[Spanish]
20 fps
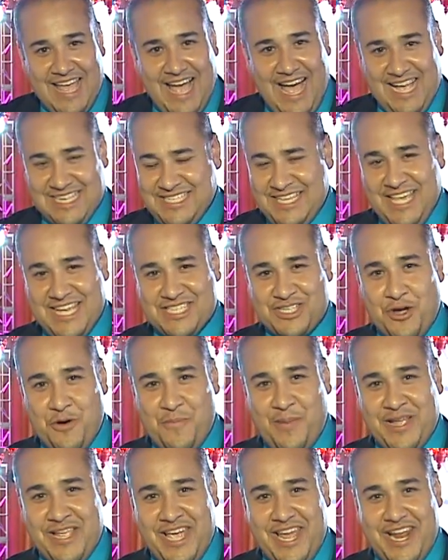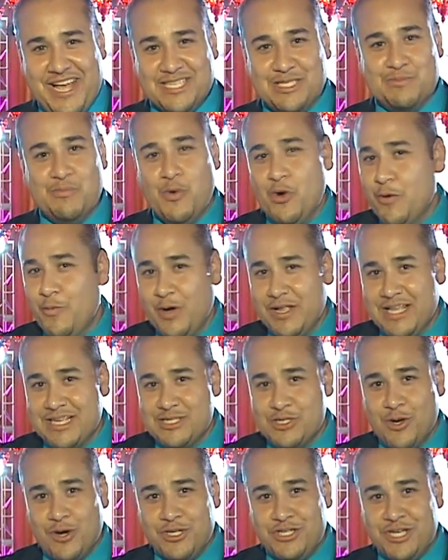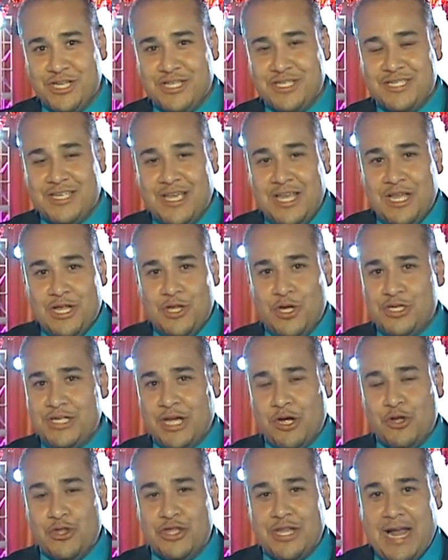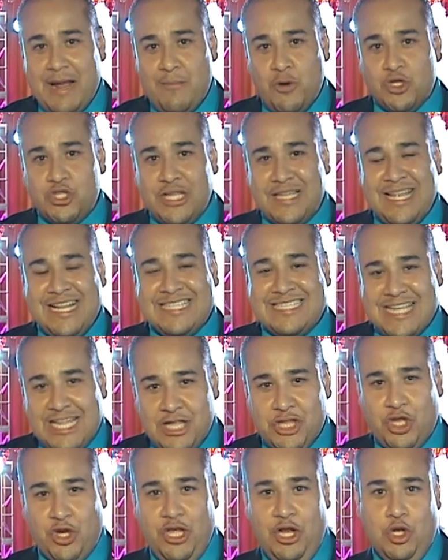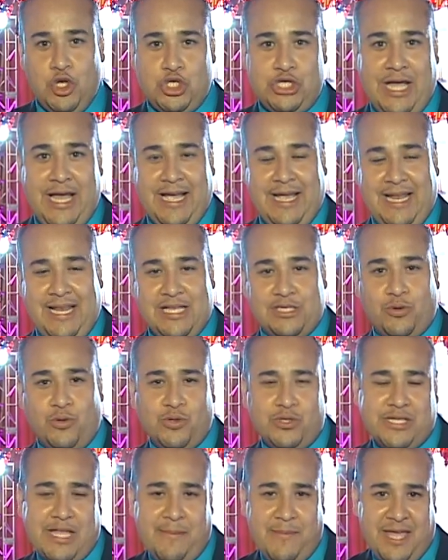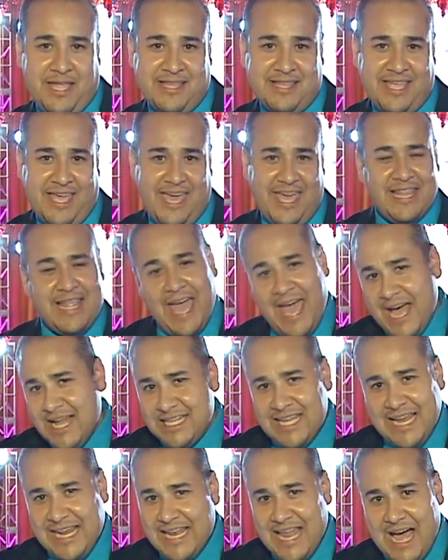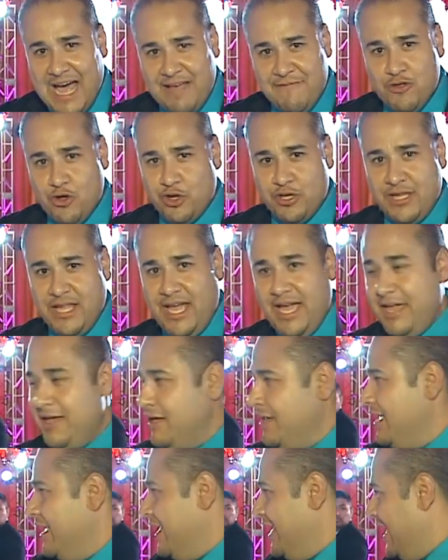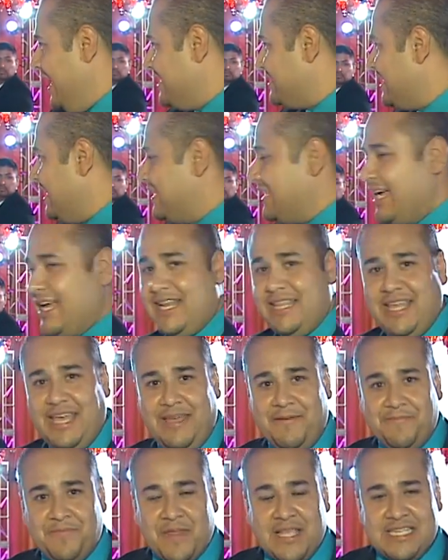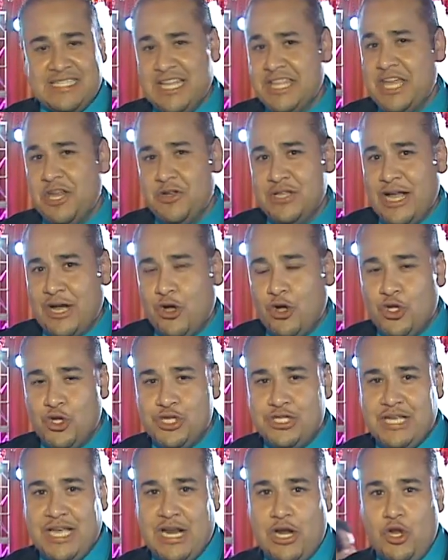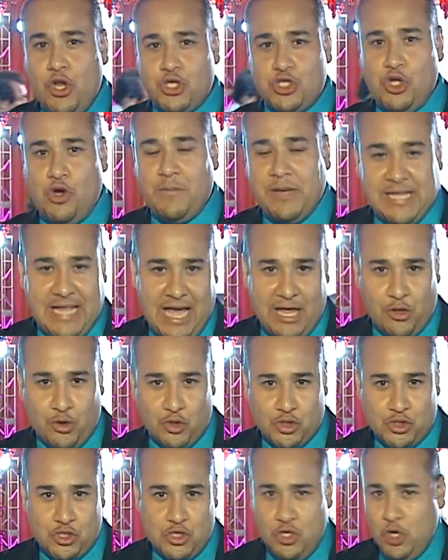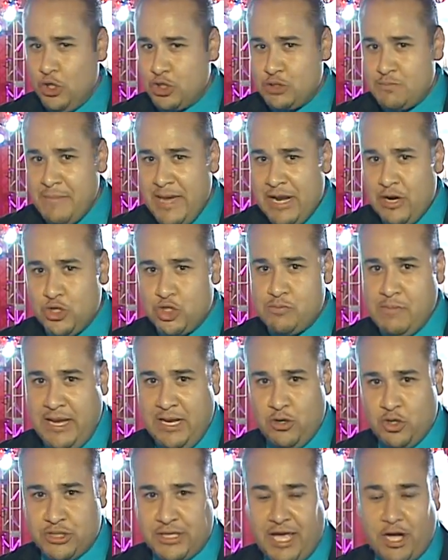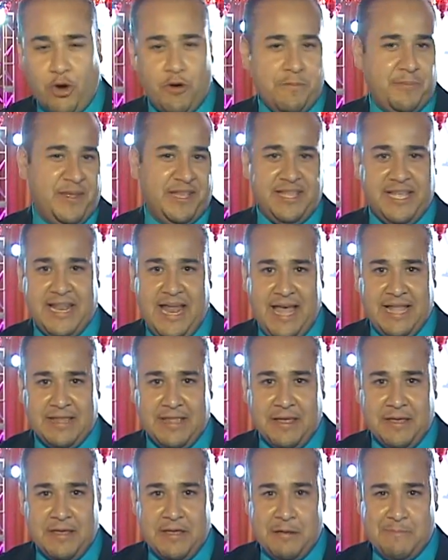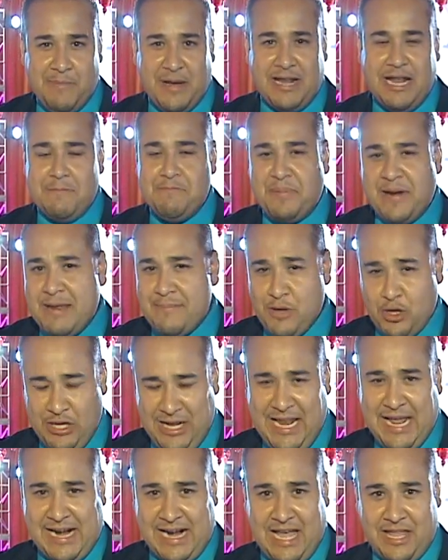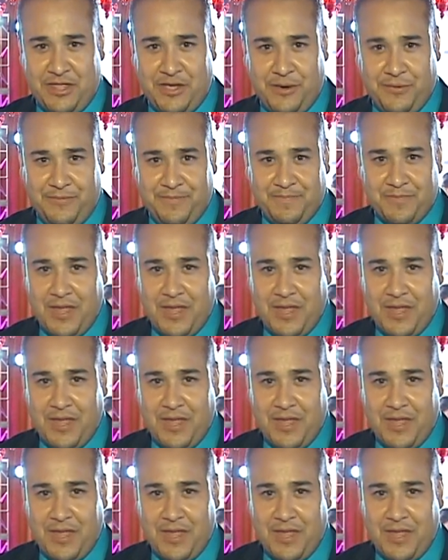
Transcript: Así es, compañeras, muy buenas noches. Nos encontramos en el centro de Los Ángeles, justamente en LA Live, donde esta tarde se dieron a conocer los nominados, los meros meros que competirán para el premio de la radio.